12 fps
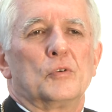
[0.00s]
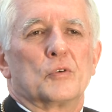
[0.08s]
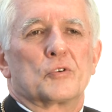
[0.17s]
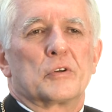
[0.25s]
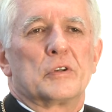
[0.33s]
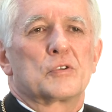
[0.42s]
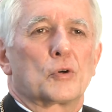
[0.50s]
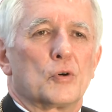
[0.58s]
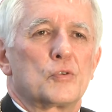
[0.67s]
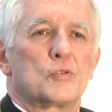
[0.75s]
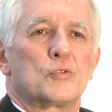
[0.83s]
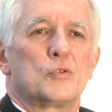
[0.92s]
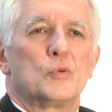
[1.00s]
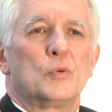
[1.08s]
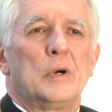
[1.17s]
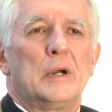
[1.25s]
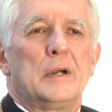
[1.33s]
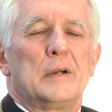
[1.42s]
że jest Kościół,
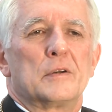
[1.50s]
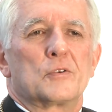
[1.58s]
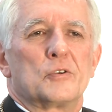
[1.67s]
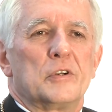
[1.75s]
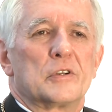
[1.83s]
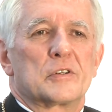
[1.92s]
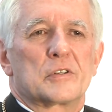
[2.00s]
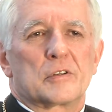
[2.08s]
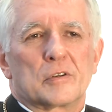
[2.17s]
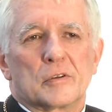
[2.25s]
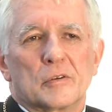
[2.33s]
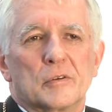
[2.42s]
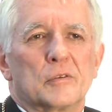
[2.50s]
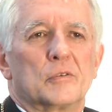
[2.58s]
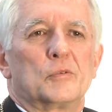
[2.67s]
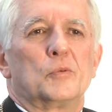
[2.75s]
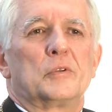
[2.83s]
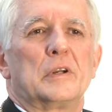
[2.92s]
czy jest y,
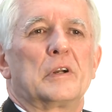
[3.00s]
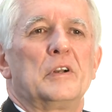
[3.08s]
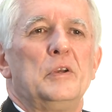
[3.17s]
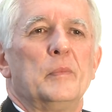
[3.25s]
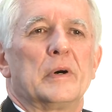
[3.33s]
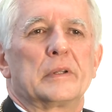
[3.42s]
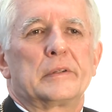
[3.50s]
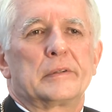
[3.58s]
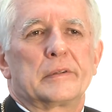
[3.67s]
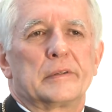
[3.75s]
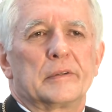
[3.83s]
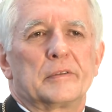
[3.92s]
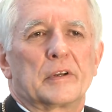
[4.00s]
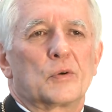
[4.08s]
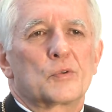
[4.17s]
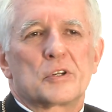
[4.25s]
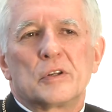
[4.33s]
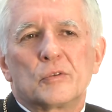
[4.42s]
tutaj klimat y, tego
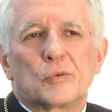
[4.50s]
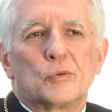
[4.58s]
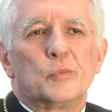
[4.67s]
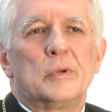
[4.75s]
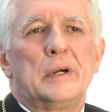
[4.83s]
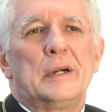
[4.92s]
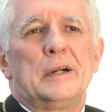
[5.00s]
centrum